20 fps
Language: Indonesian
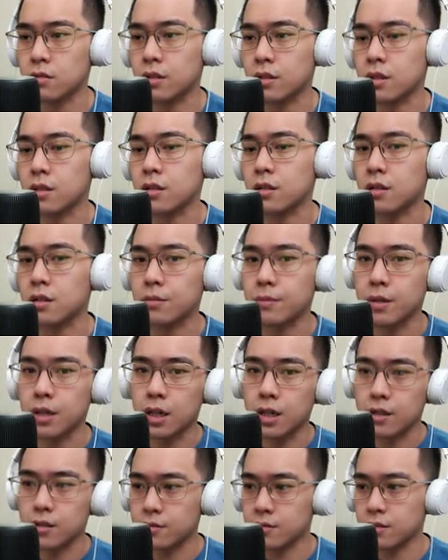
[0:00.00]
oke dan dia
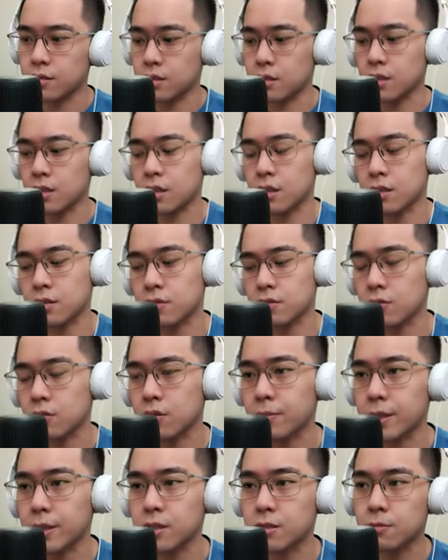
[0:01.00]
menyerah. Jadi kita langsung
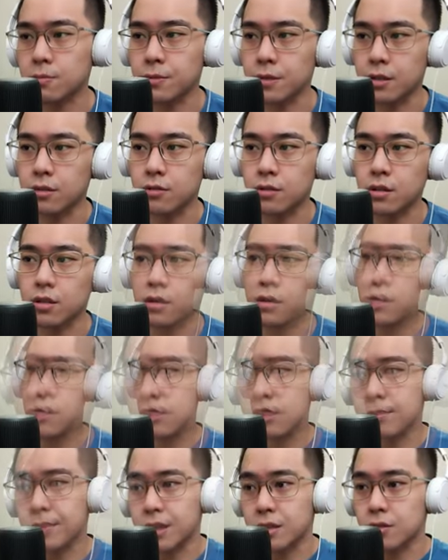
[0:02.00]
ke match berikutnya.
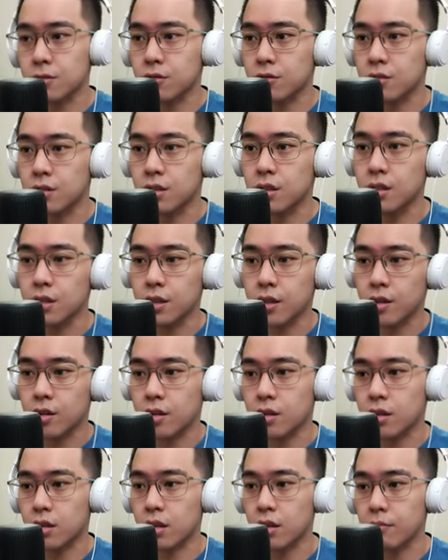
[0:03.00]
Kita masuk di
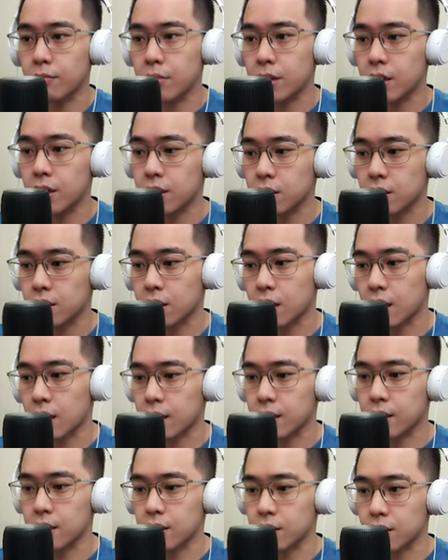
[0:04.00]
gameplay yang
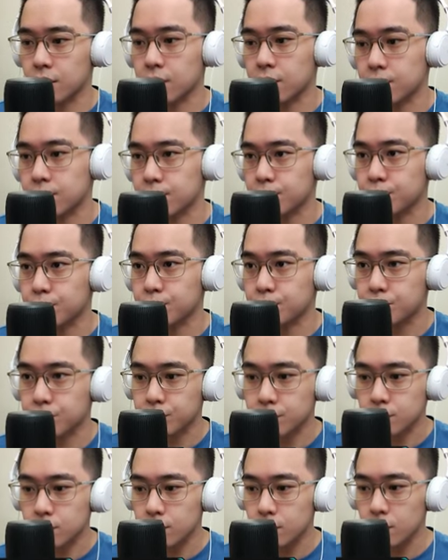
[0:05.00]
terakhir ya.
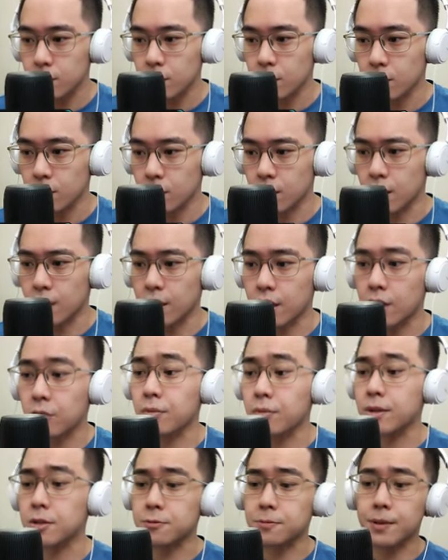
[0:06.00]
Dan
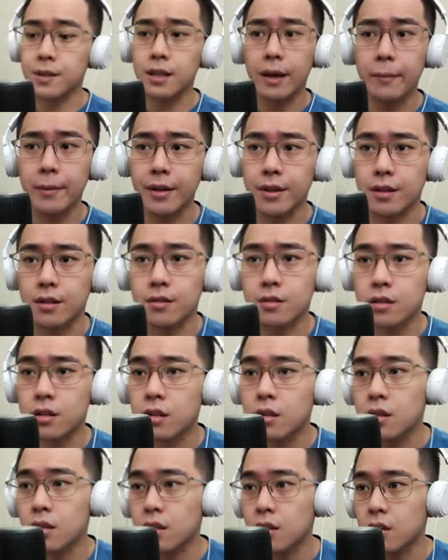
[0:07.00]
aku maju pertama nih ya. eh,
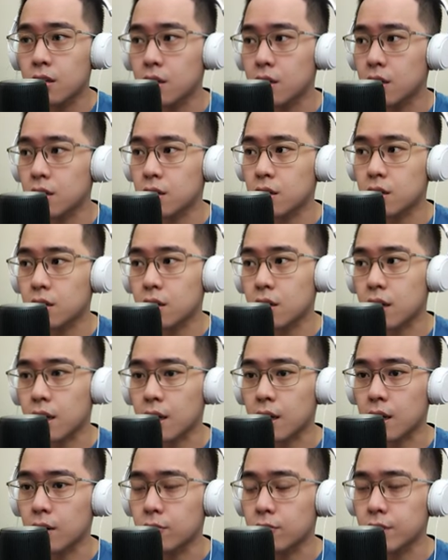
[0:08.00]
uh,
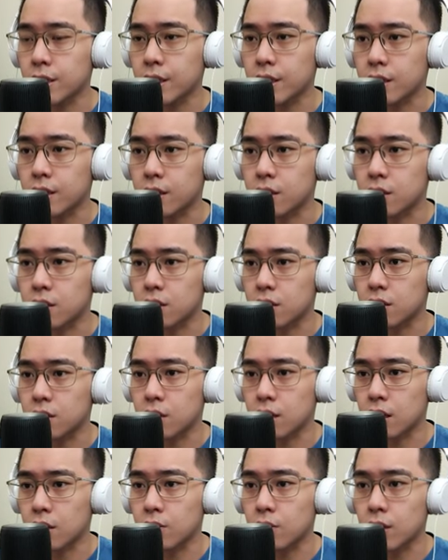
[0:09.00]
agak unik ya.
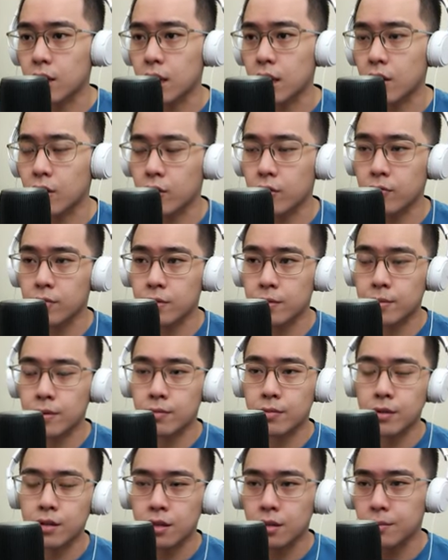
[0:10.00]
Aku kalah coin flip
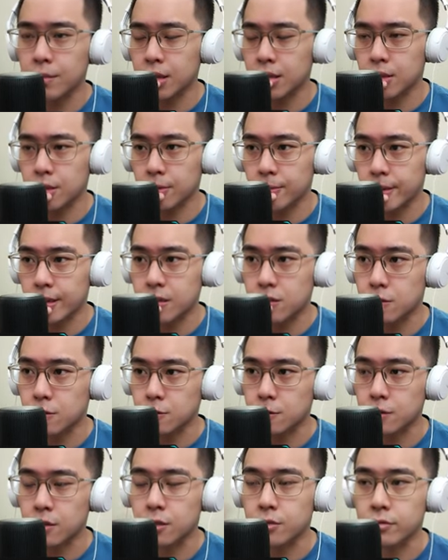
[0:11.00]
tapi dia milih untuk maju
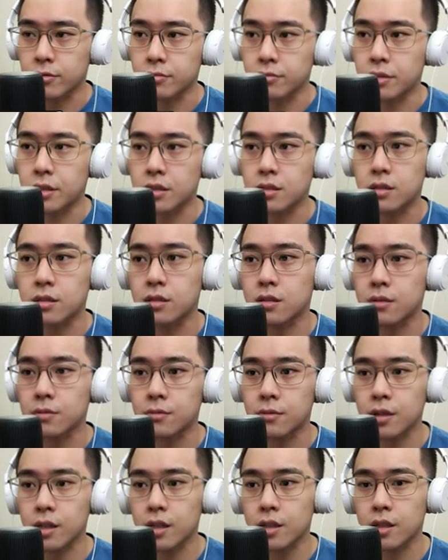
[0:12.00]
kedua. Jadi
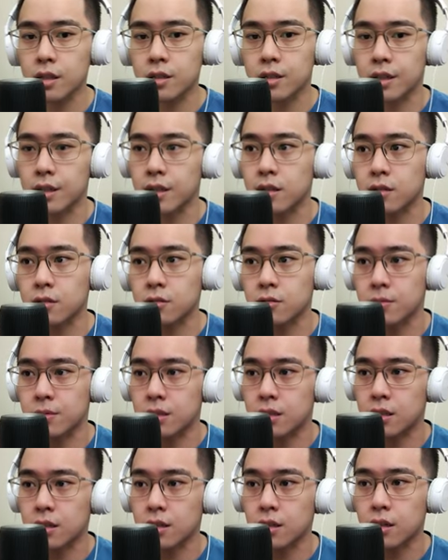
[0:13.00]
mungkin ini deck yang langsung
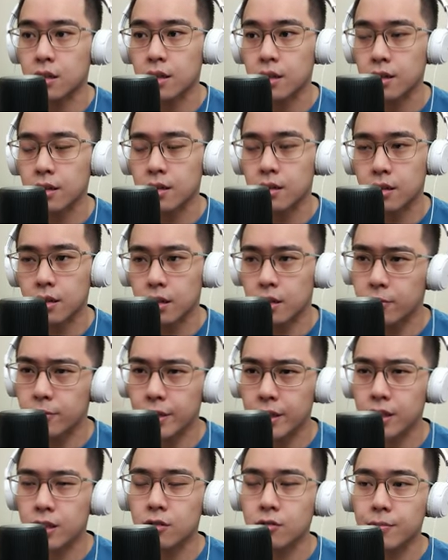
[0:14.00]
bisa kayak aku
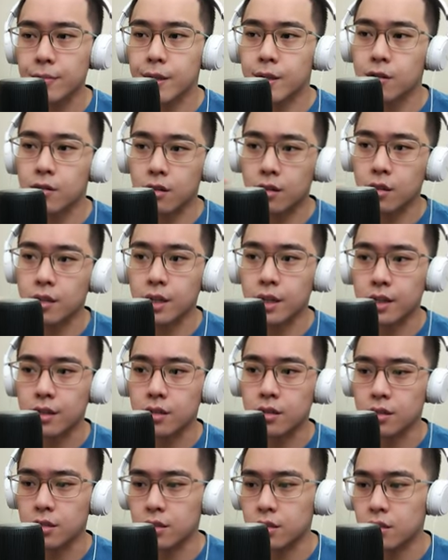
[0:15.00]
mungkin lawan mirror deck
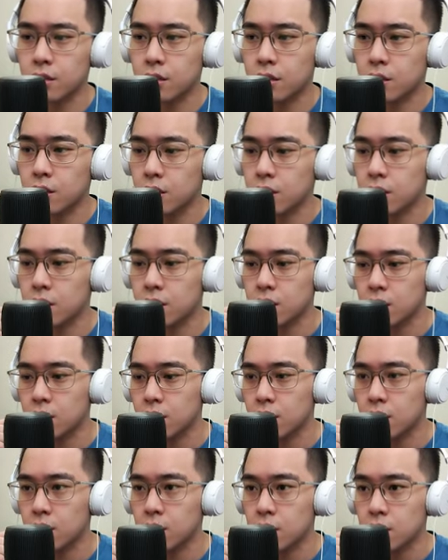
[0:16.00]
ya nih.
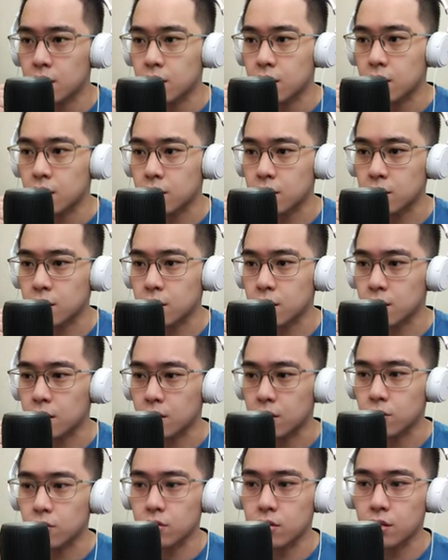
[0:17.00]
Rasanya
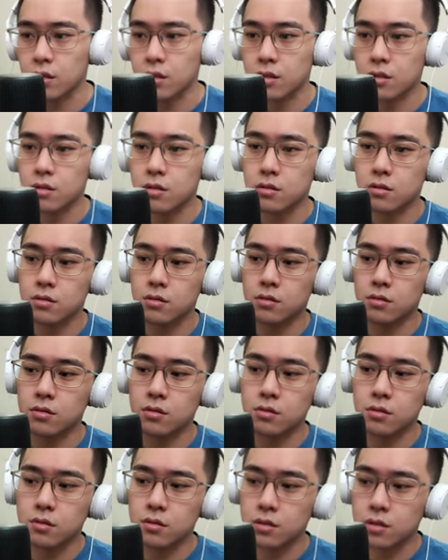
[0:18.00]
gitu deh.
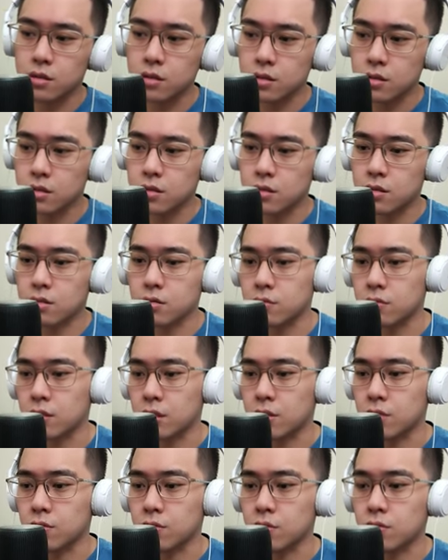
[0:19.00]
Oke. Okay.
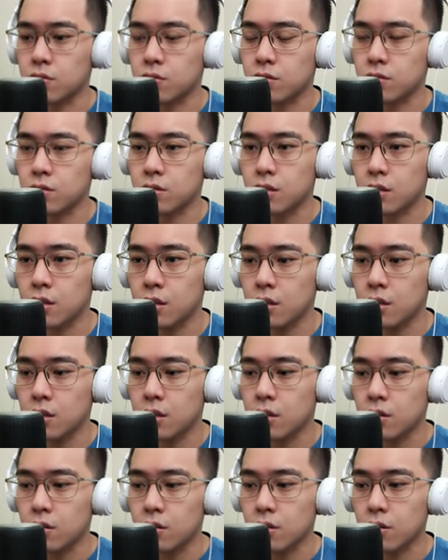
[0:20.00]
Waduh.
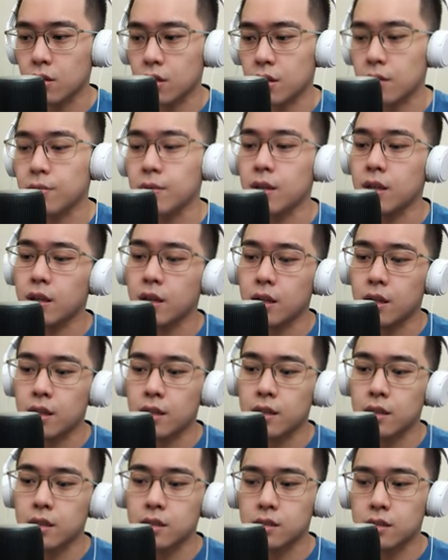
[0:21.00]
Oke, okay, tapi
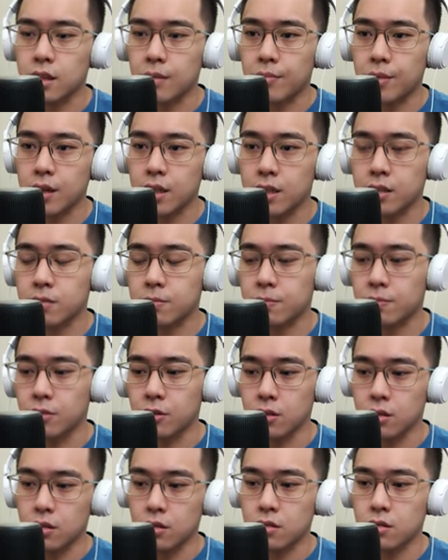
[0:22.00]
at least dapat
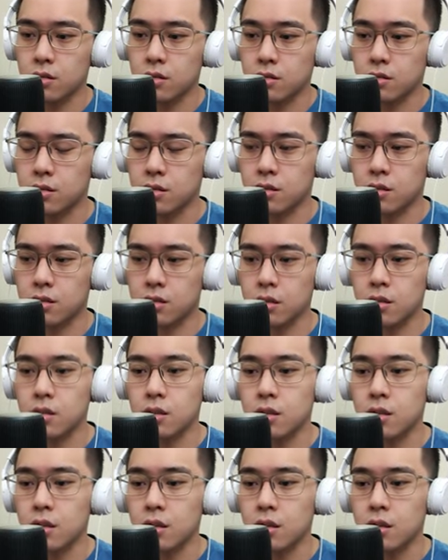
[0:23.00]
ball Jadi